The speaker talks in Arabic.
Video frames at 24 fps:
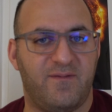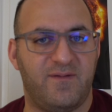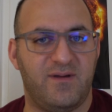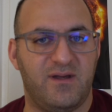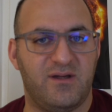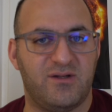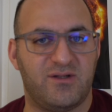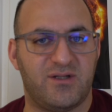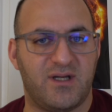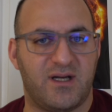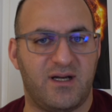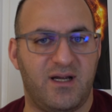
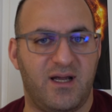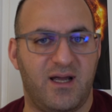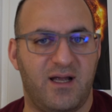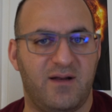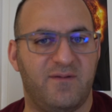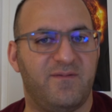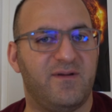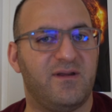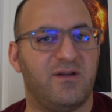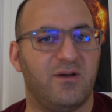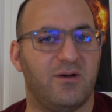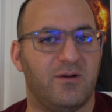في شرح
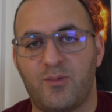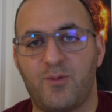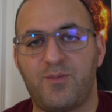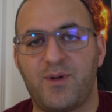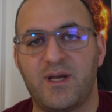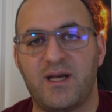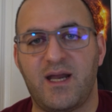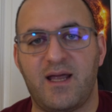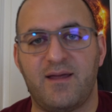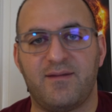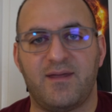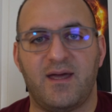الفيديو
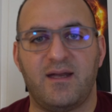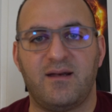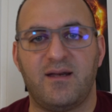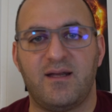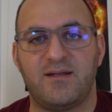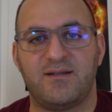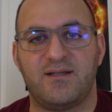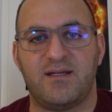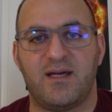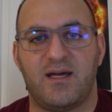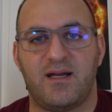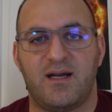ممكن أيضا
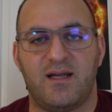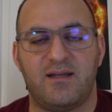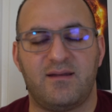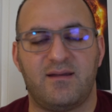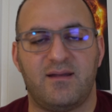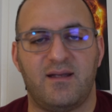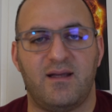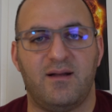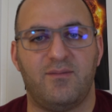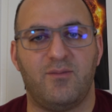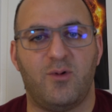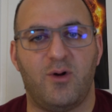زيارة
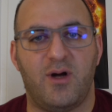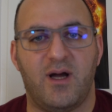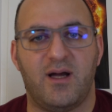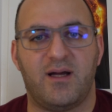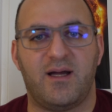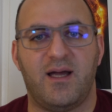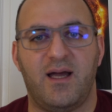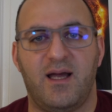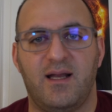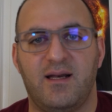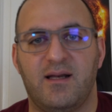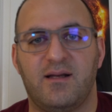
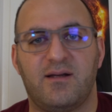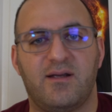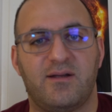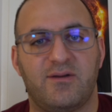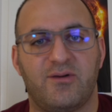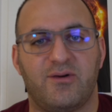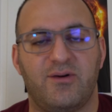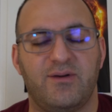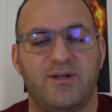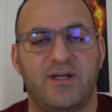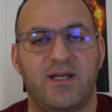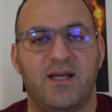المواقع
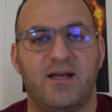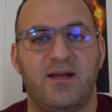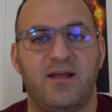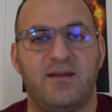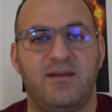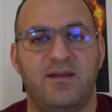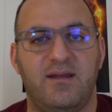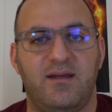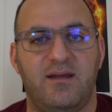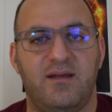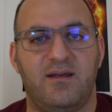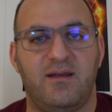الإلكترونية
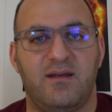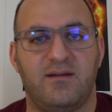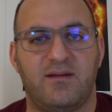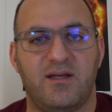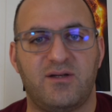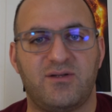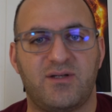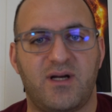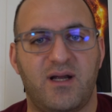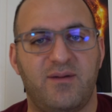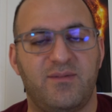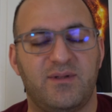التي
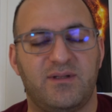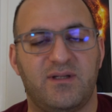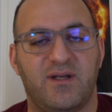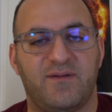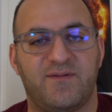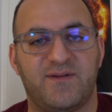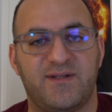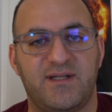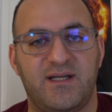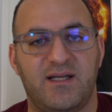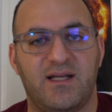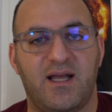تشرح
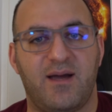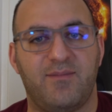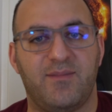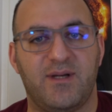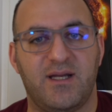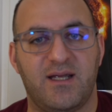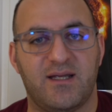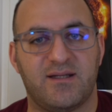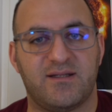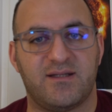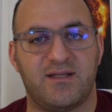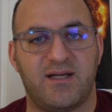بالتفصيل
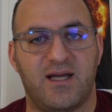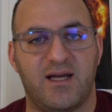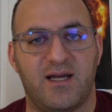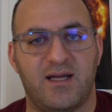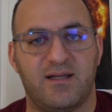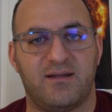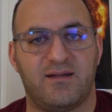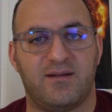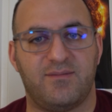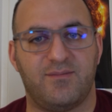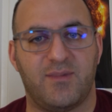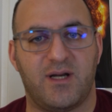عملية
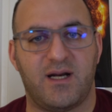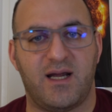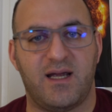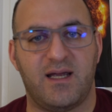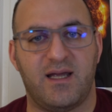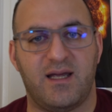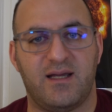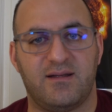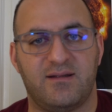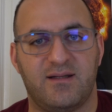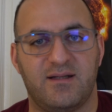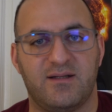صناعة
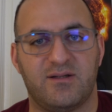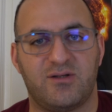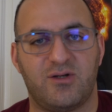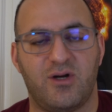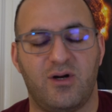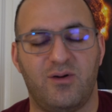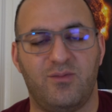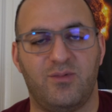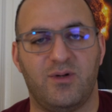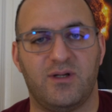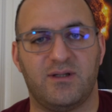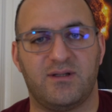مرايا
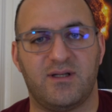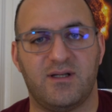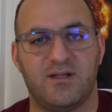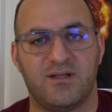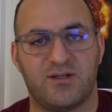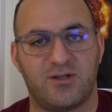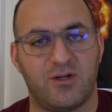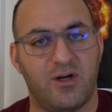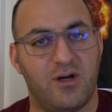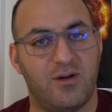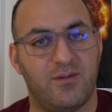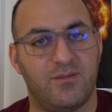التلسكوب
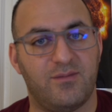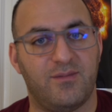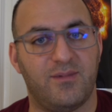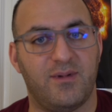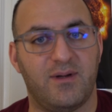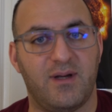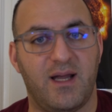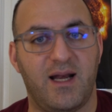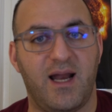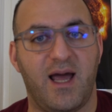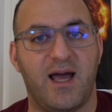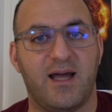والتلسكوب
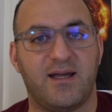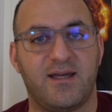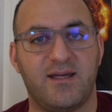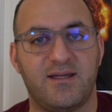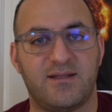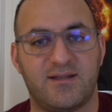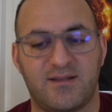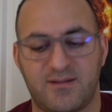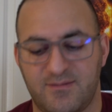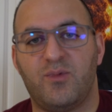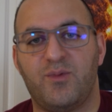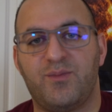
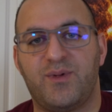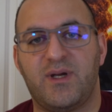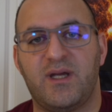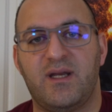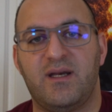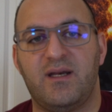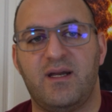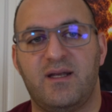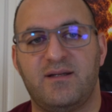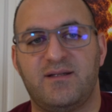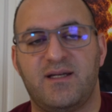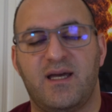العاكس
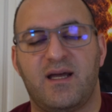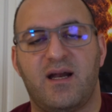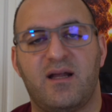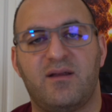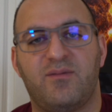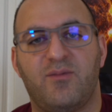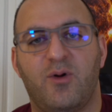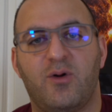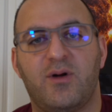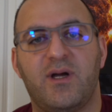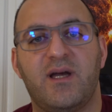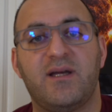ممكن
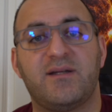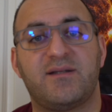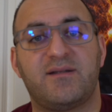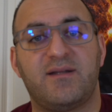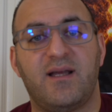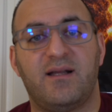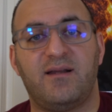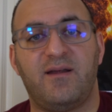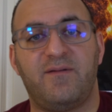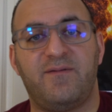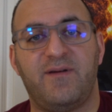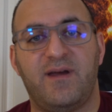زيارة موقع
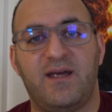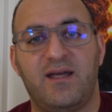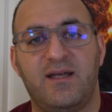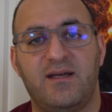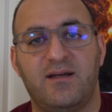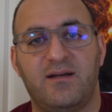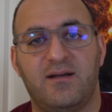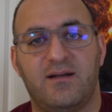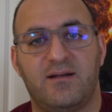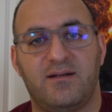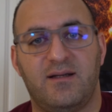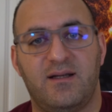
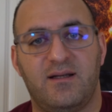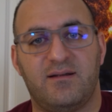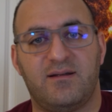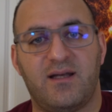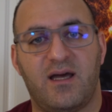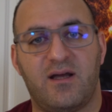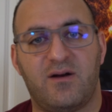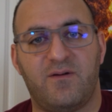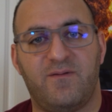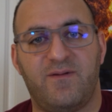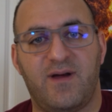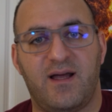ستيلافين
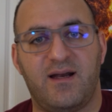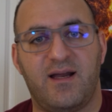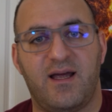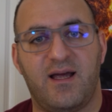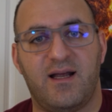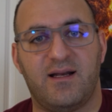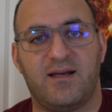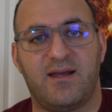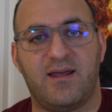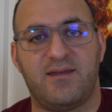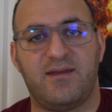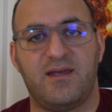للتعرف
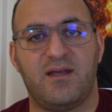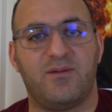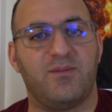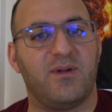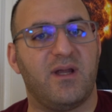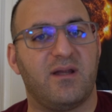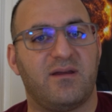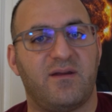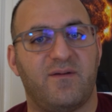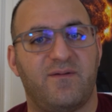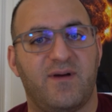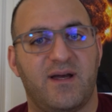على الكثير من
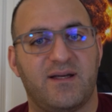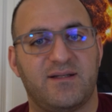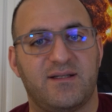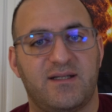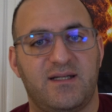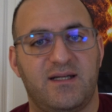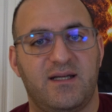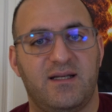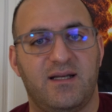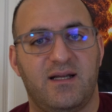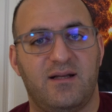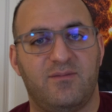
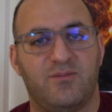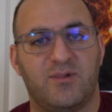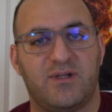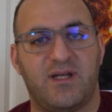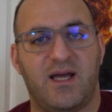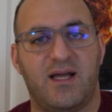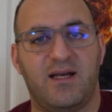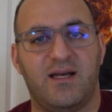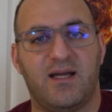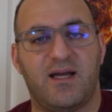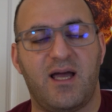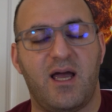التفاصيل
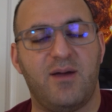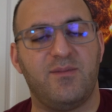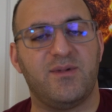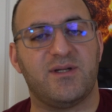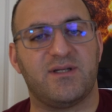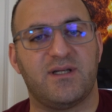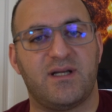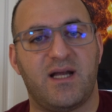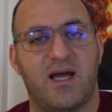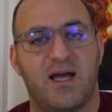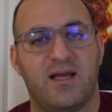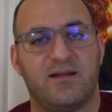المتعلقة
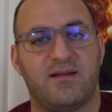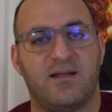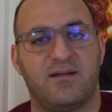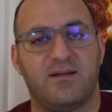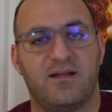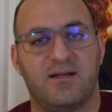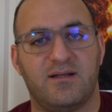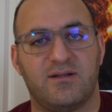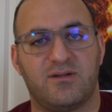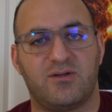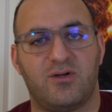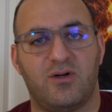بصناعة
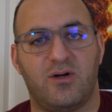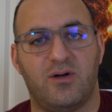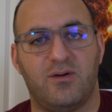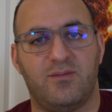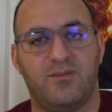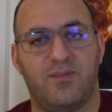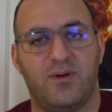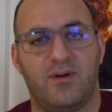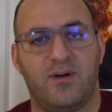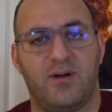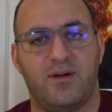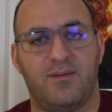
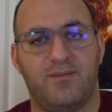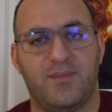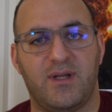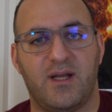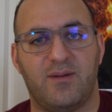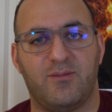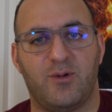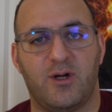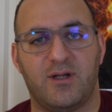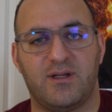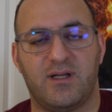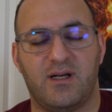التلسكوب آه، من
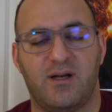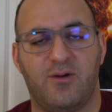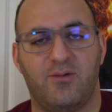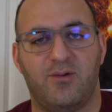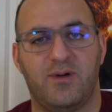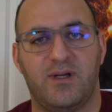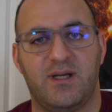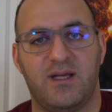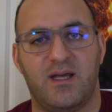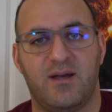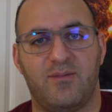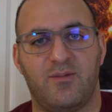المواد
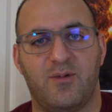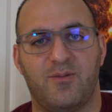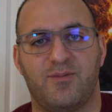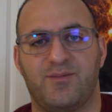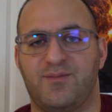الأولية